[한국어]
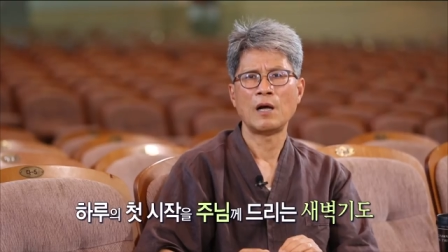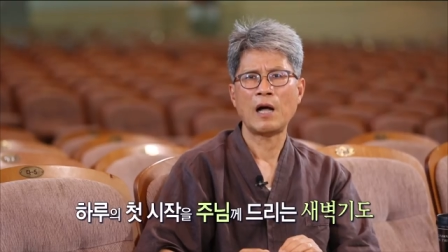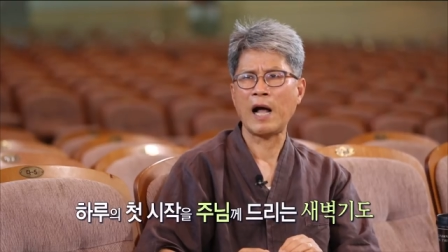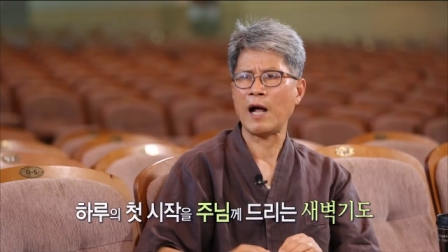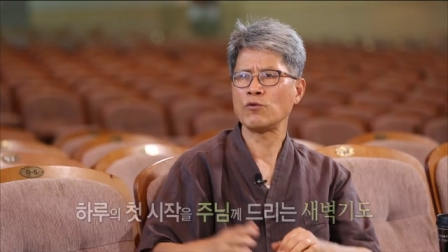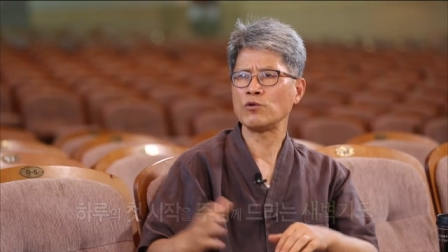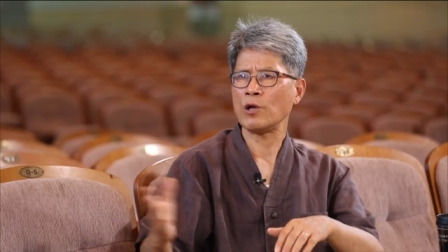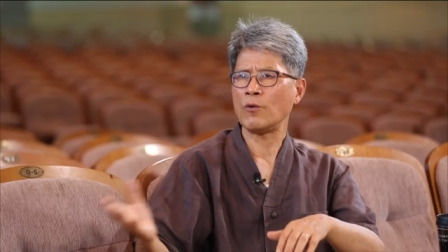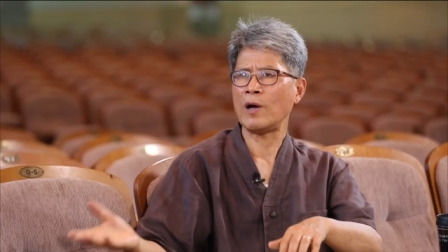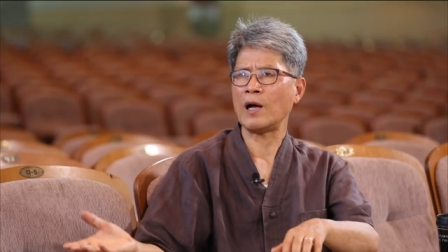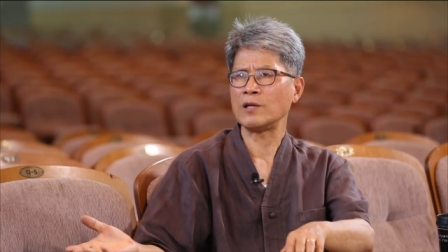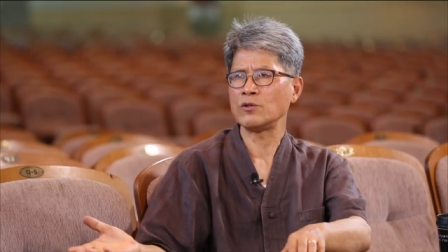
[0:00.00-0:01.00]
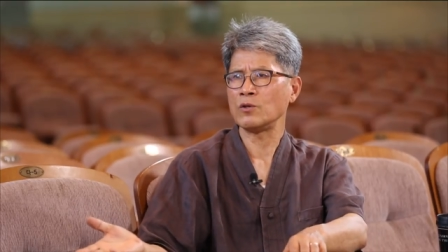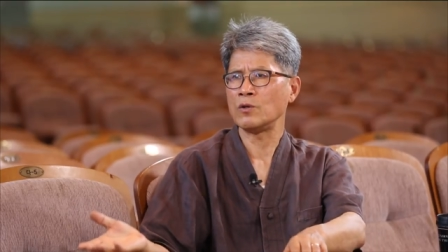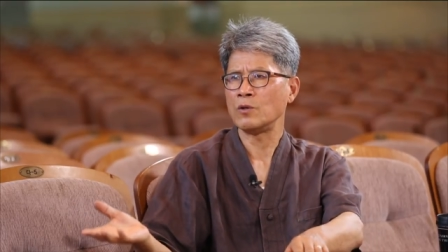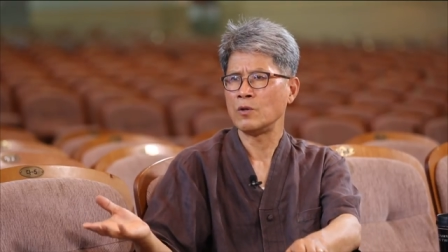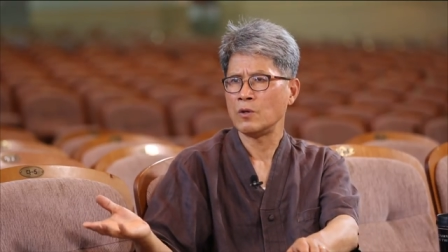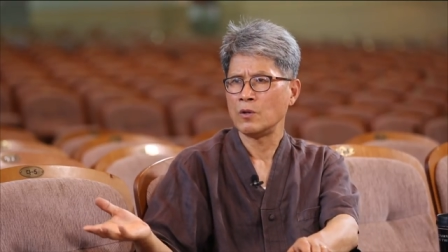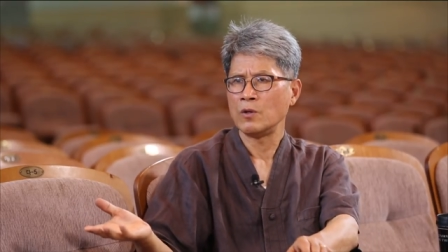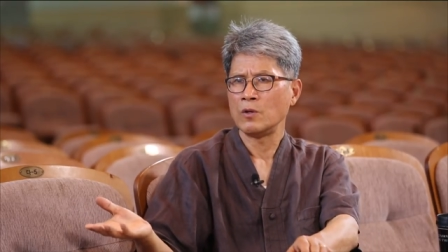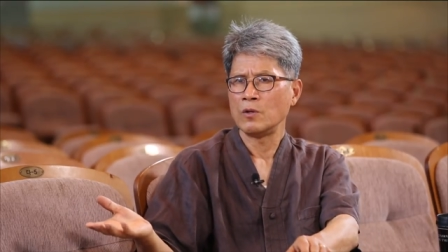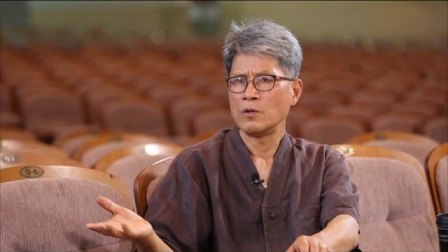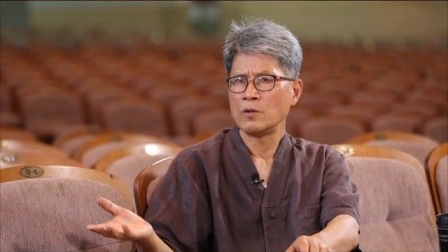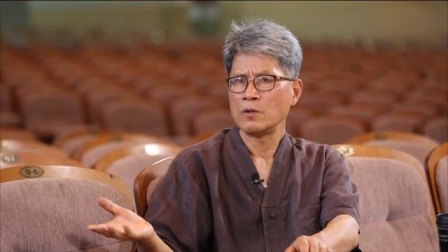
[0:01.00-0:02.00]
한국에 와가지고
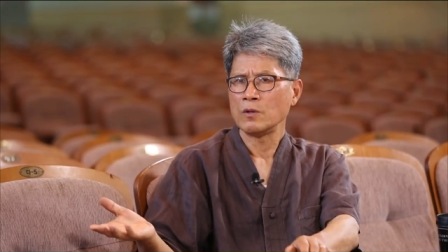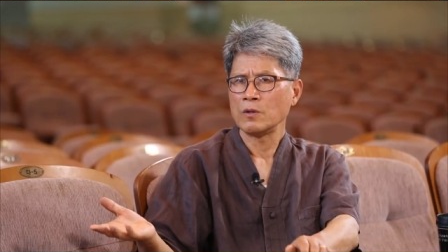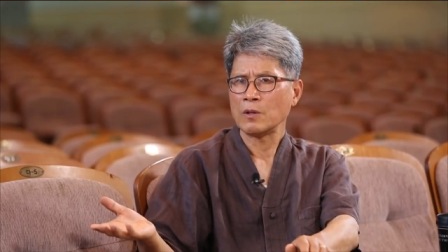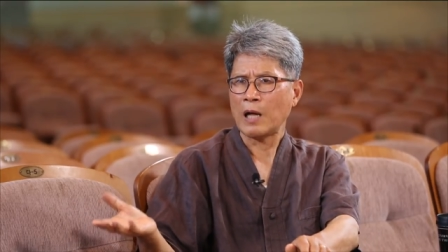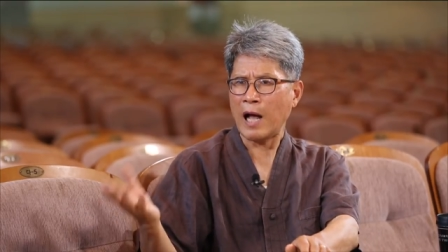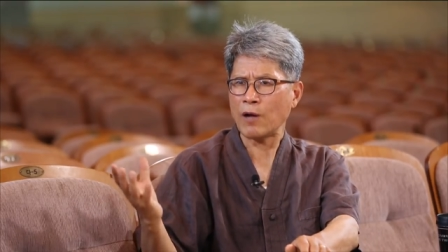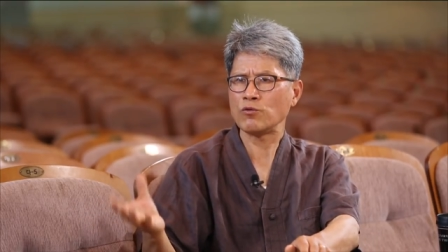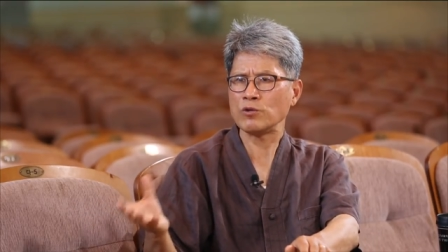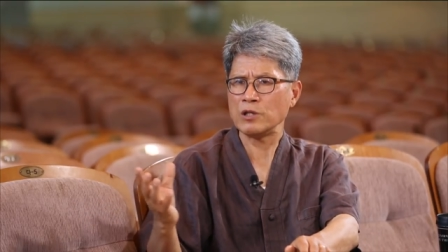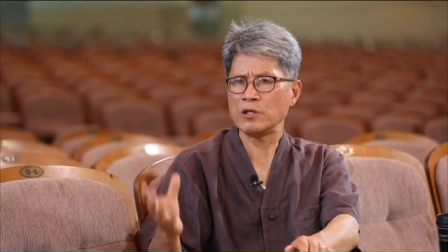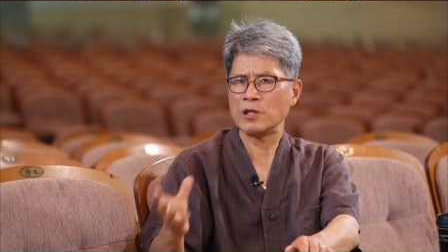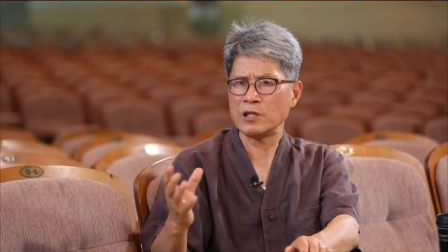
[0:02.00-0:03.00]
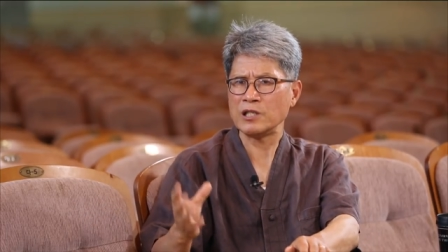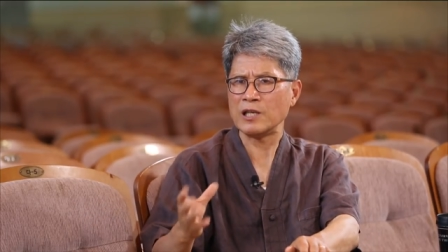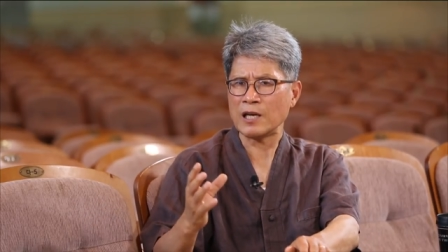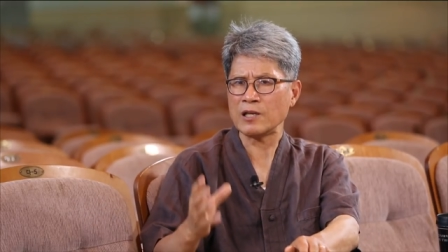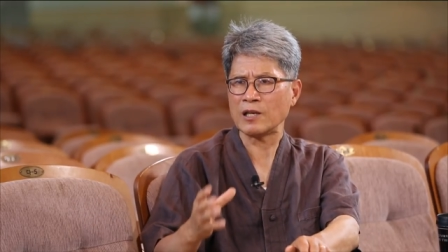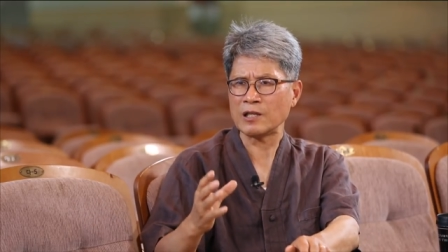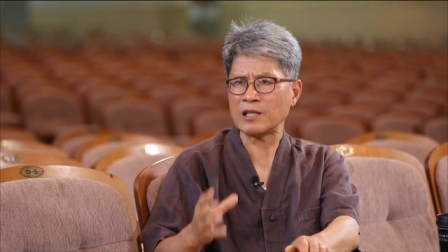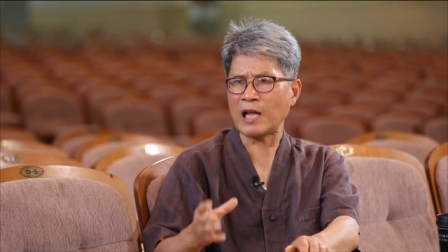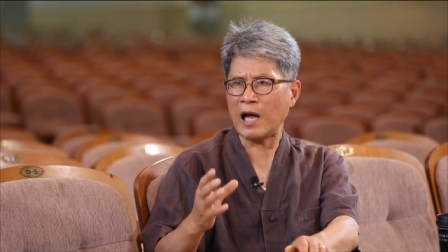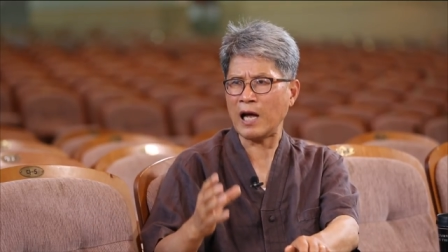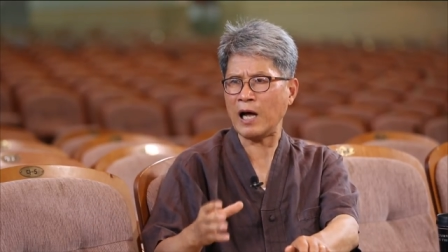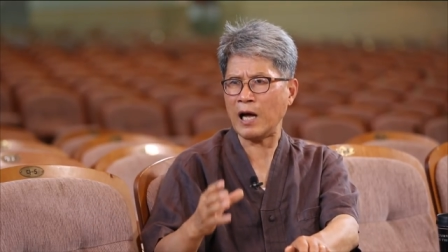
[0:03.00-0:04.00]
한국인들의 신앙 이한테다
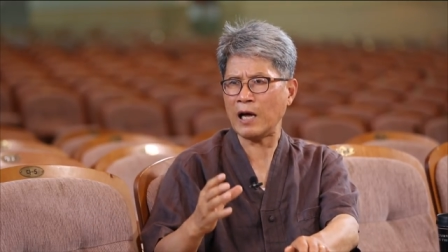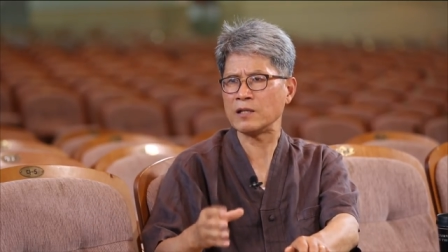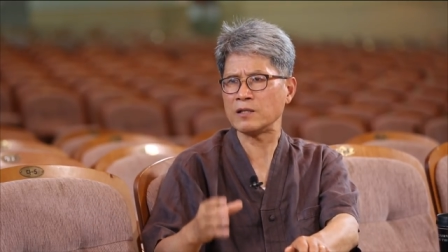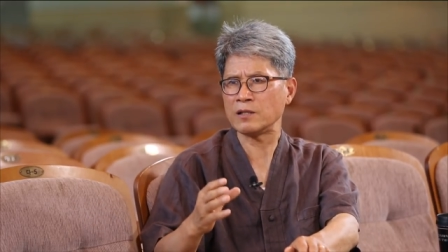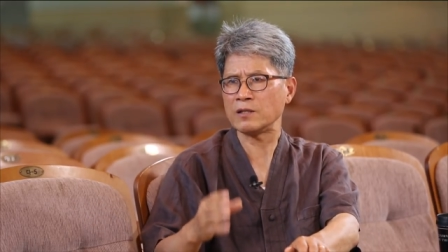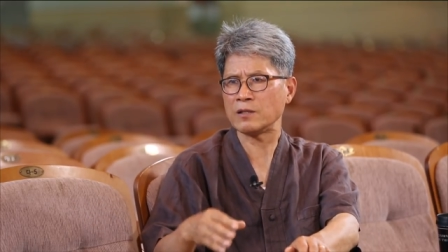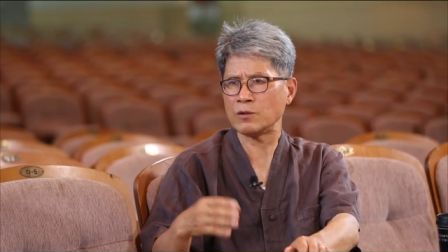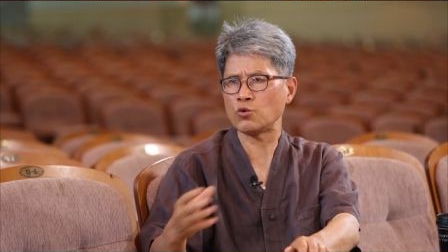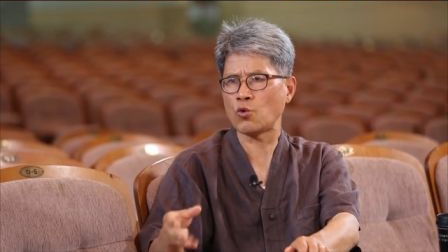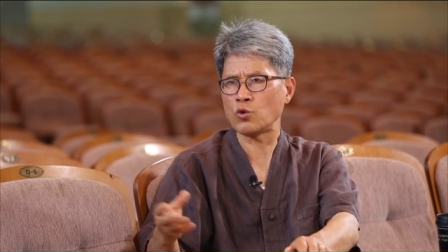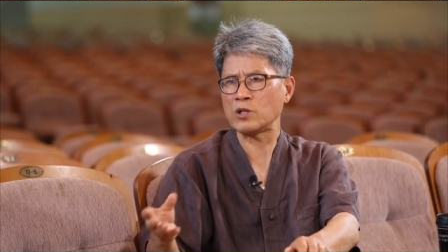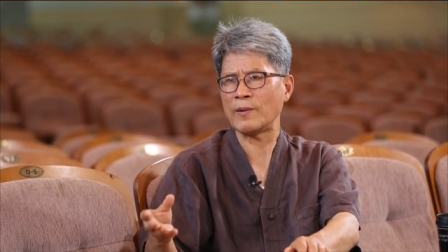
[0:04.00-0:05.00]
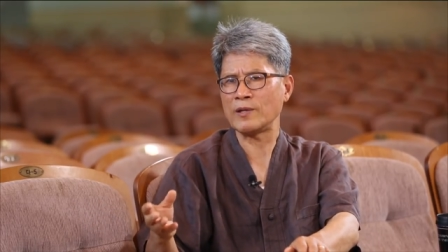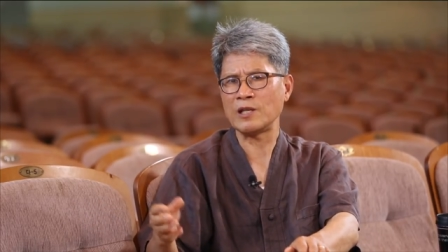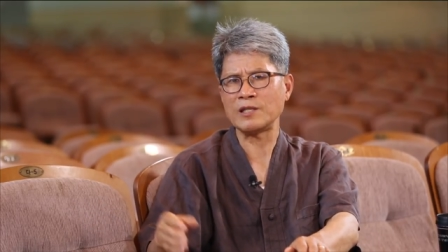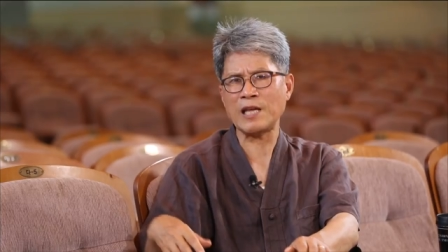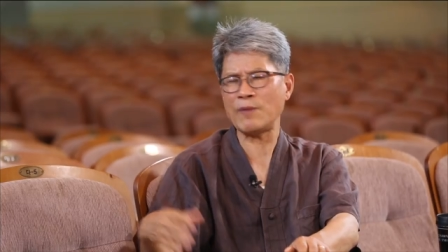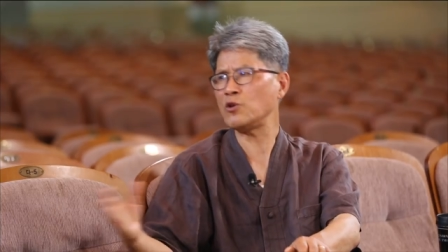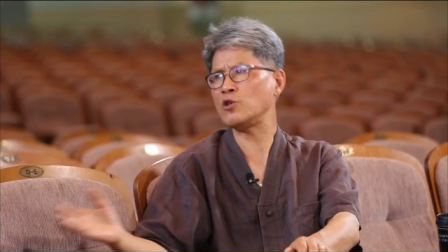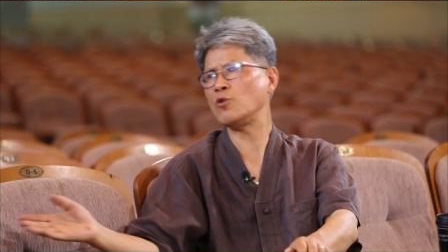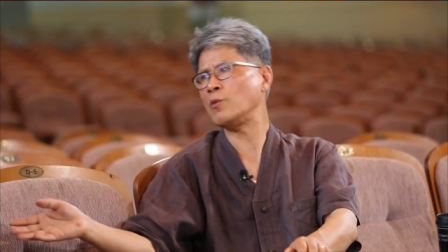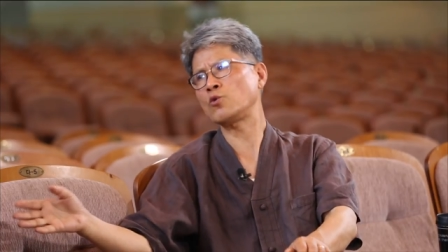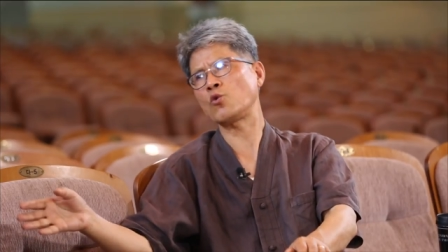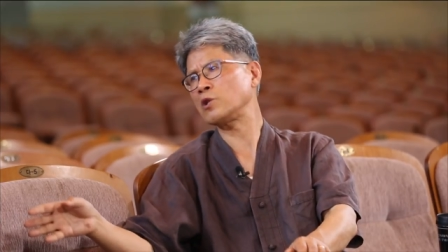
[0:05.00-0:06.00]
동참하는데 새벽
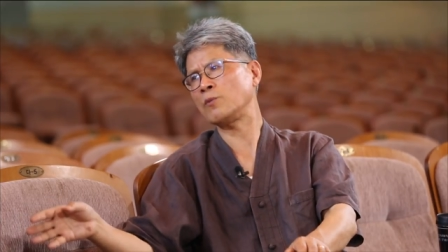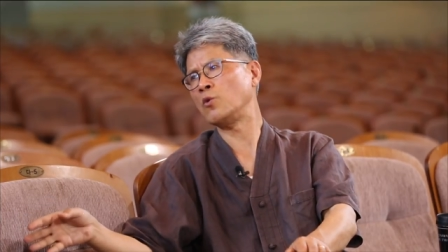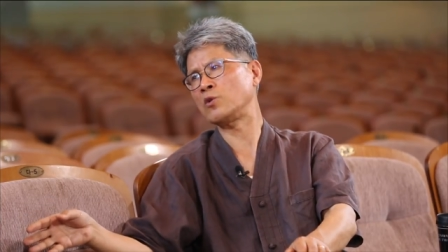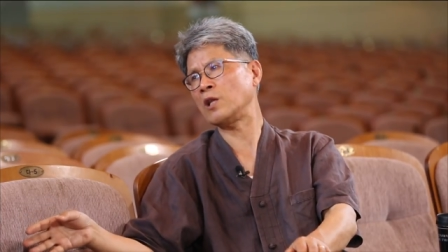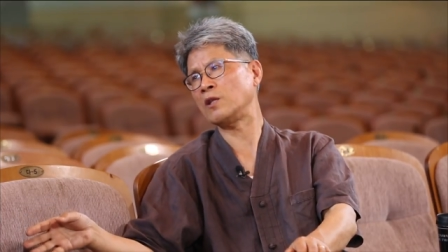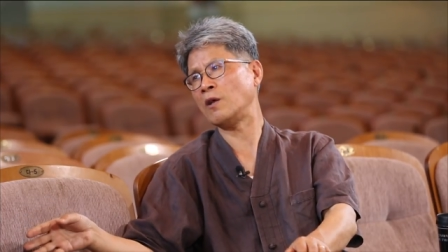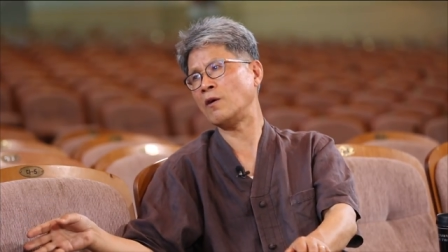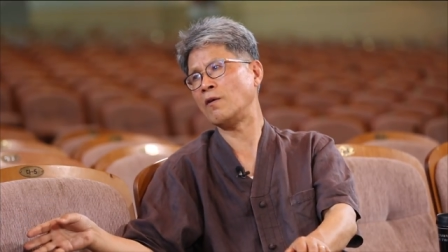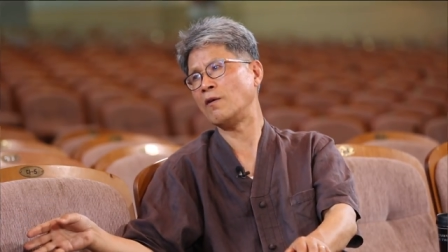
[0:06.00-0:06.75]
기도만 동참 못했대요.